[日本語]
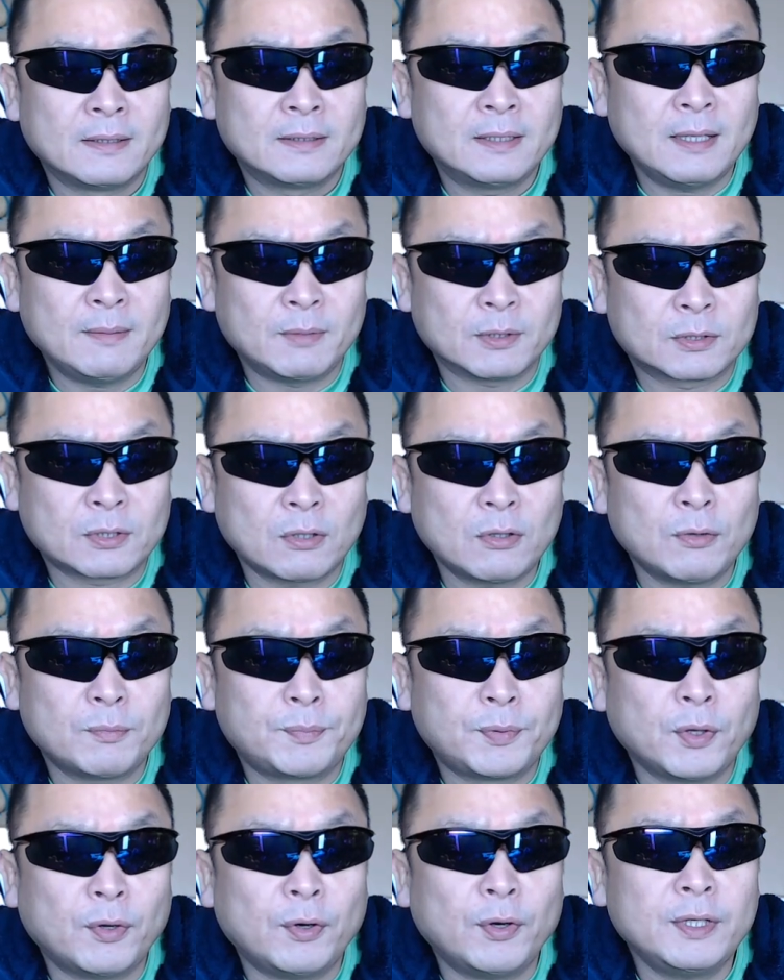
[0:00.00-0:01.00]
でもその
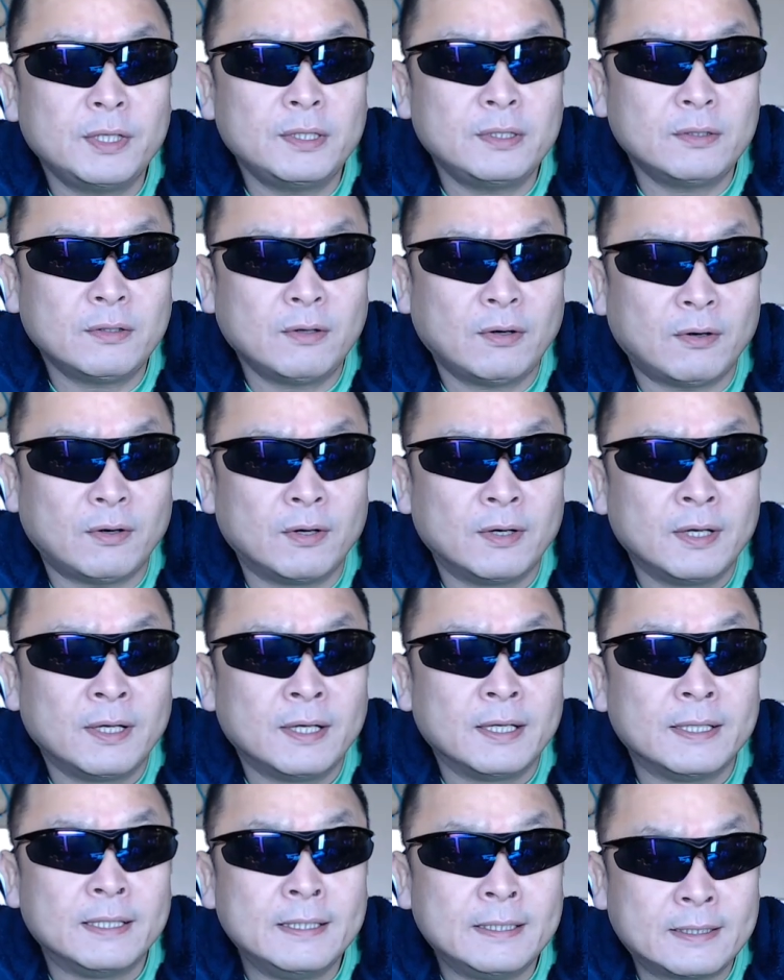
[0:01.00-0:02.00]
病院の
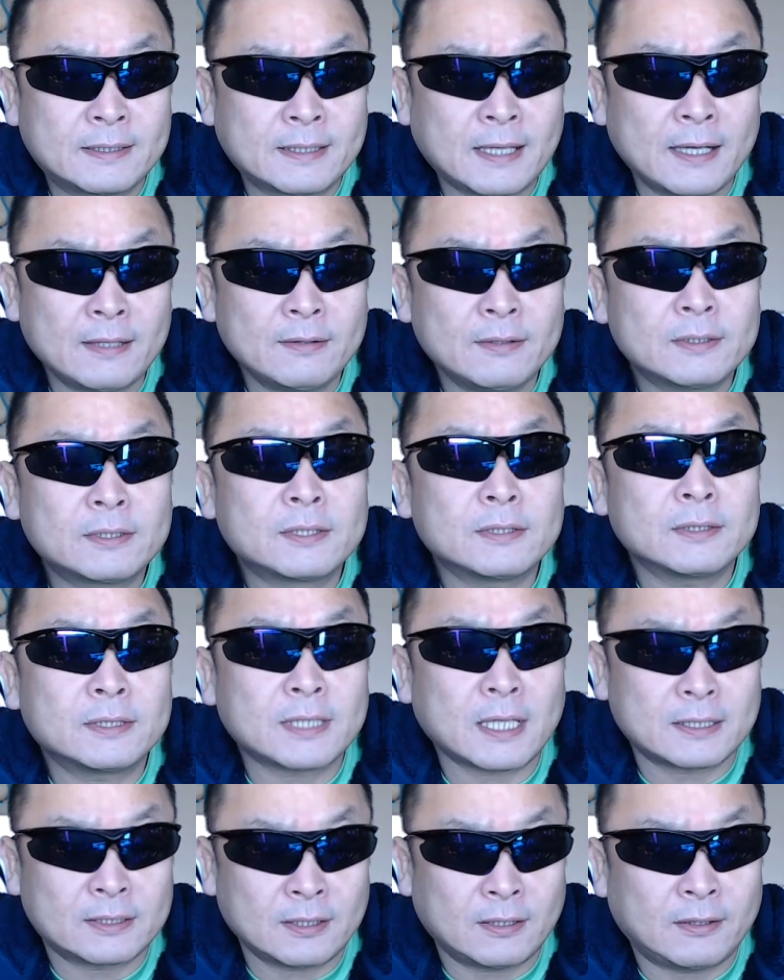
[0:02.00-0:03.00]
1階の駐
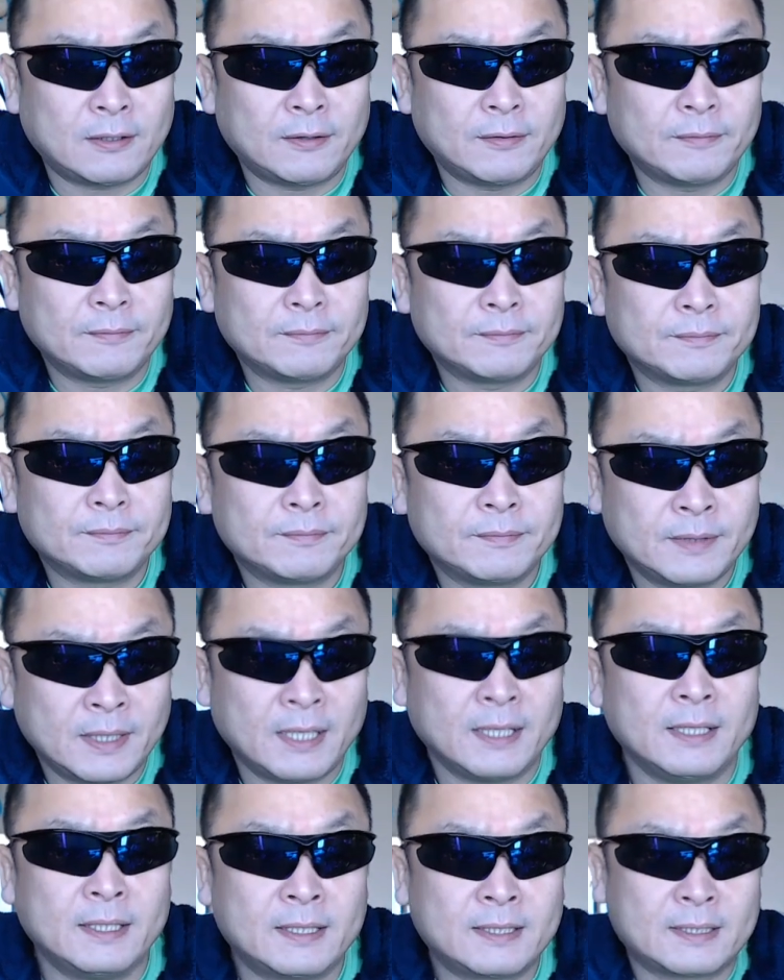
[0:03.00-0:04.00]
車場、
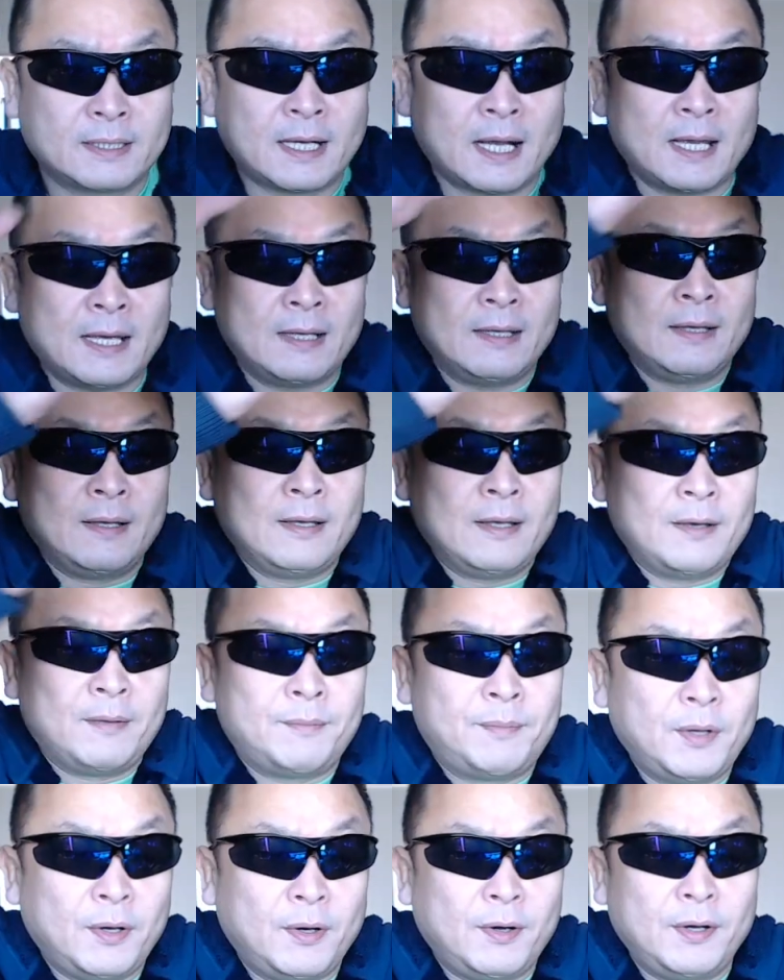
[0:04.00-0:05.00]
ね、1階
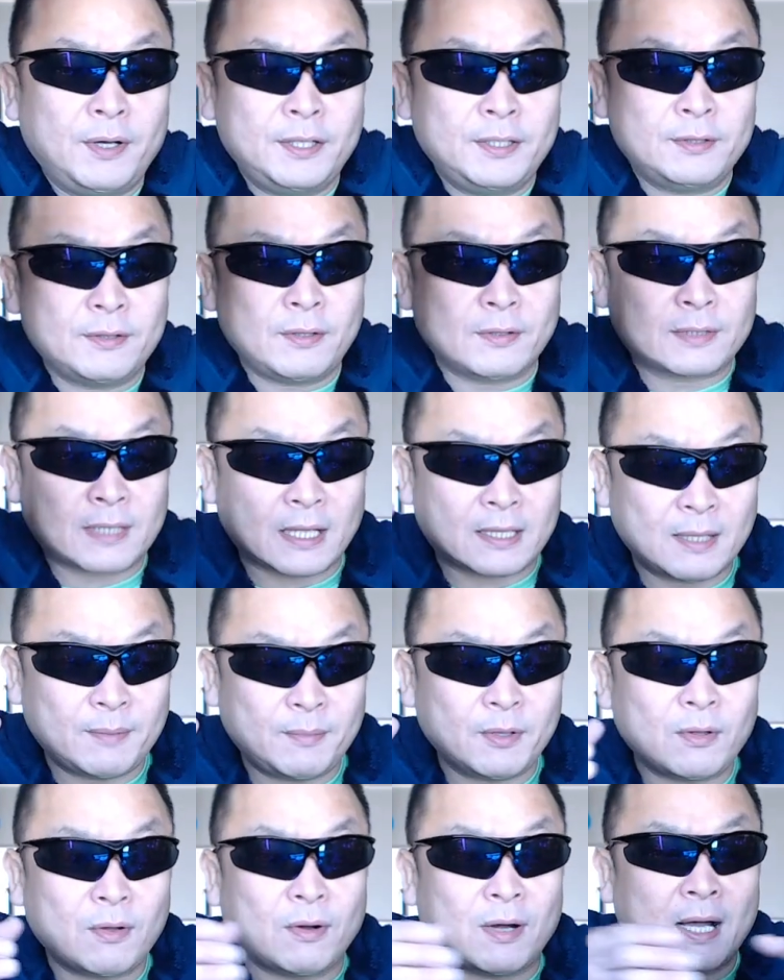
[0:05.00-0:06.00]
病院の建
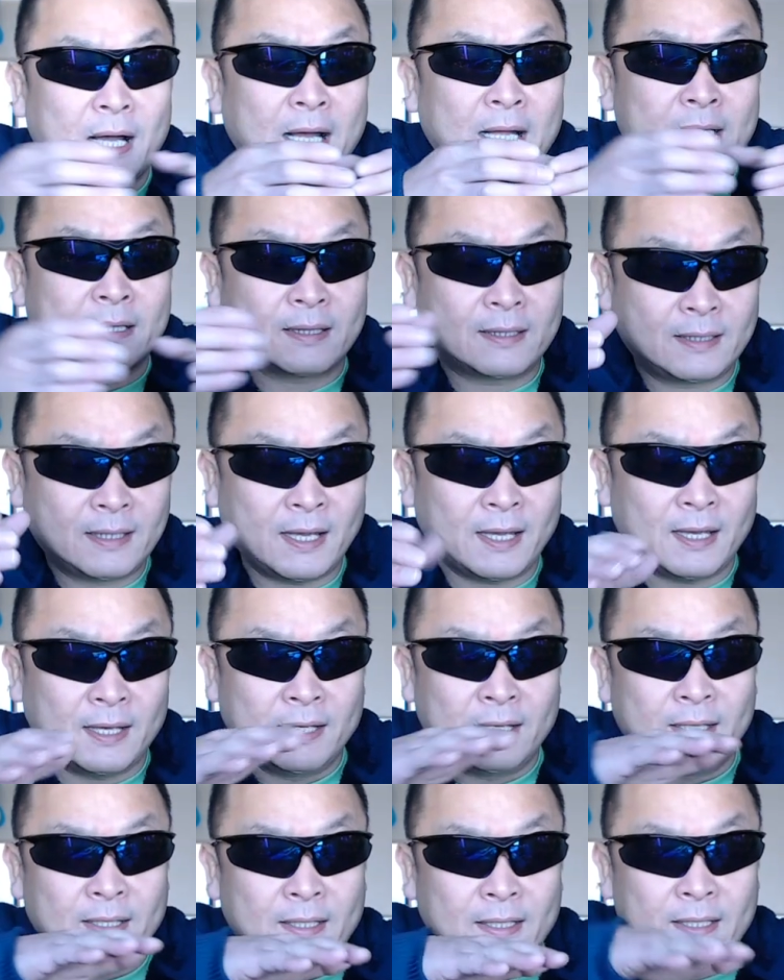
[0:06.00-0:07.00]
物があって
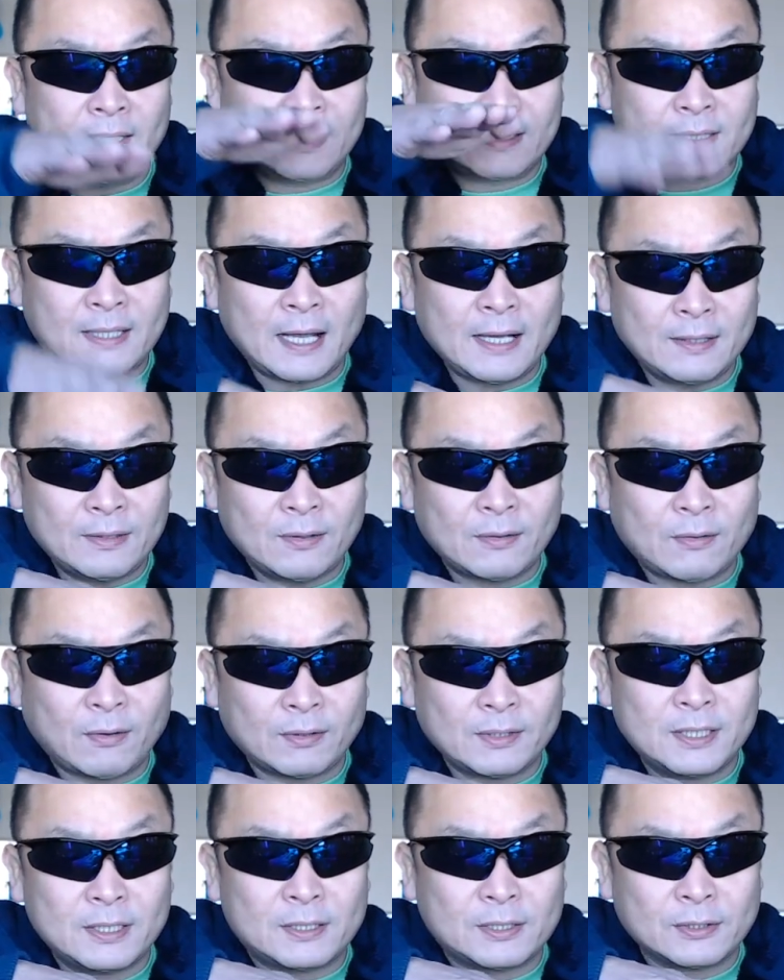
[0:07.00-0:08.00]
1階のこ
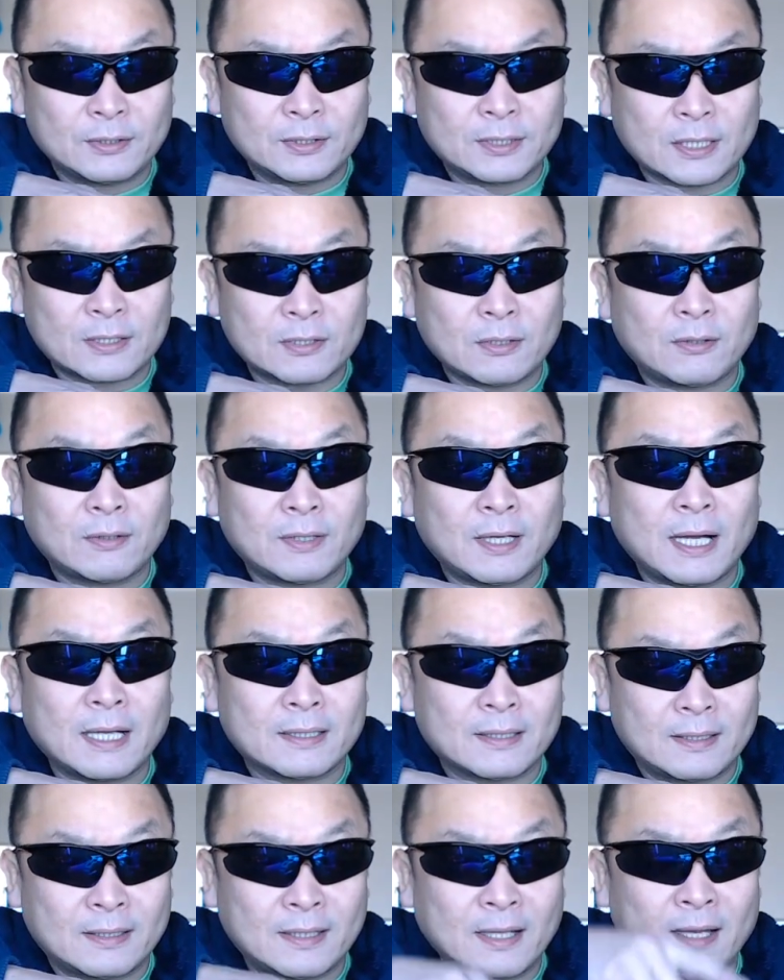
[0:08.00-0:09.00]
こに駐車場が
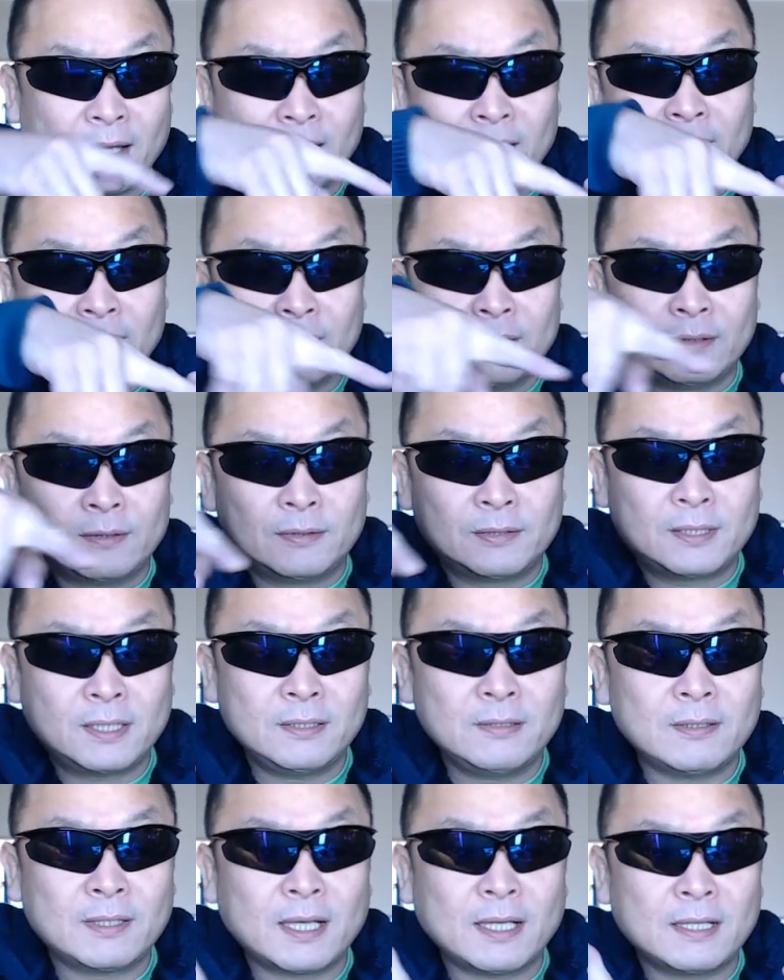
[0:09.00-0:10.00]
あって
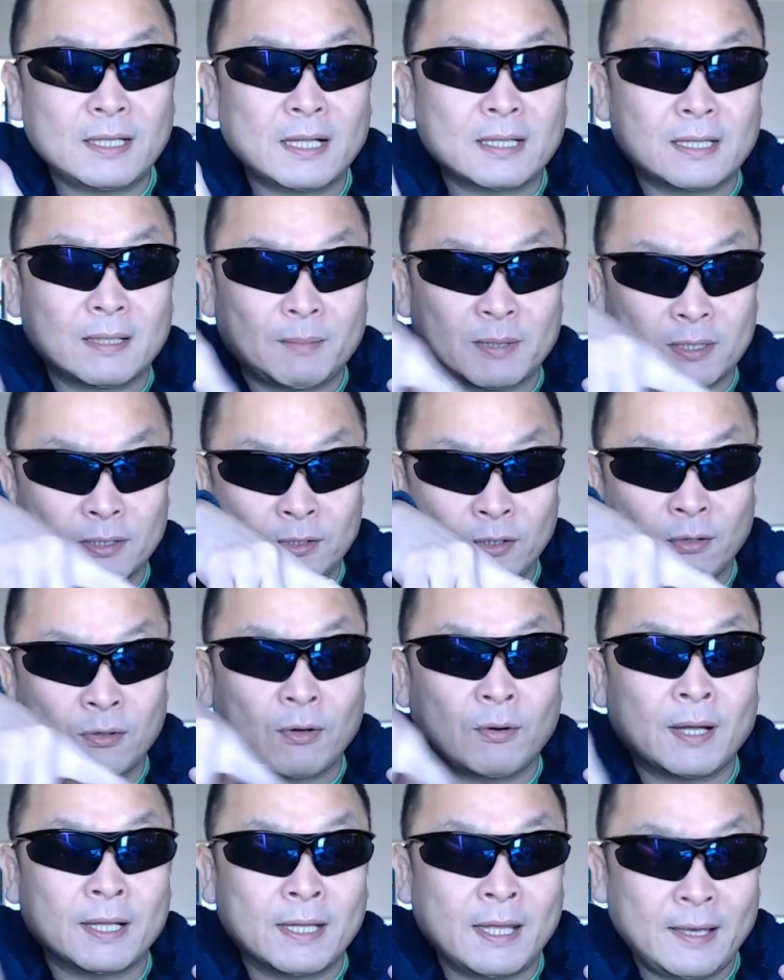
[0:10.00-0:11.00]
吹き抜けになってます
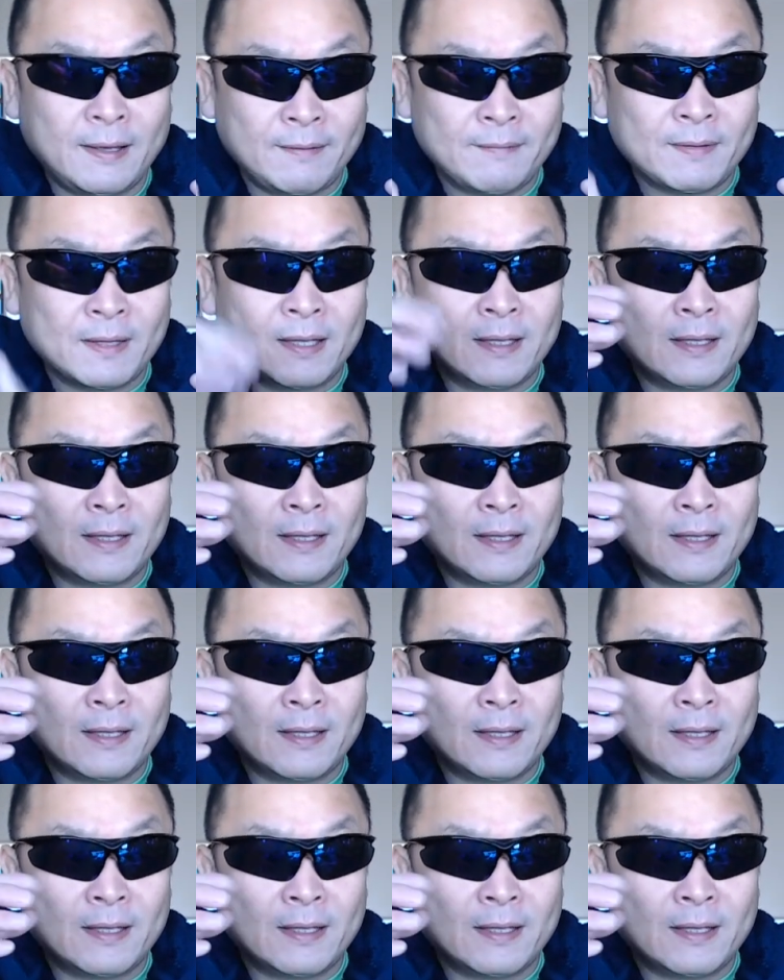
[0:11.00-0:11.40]
横はね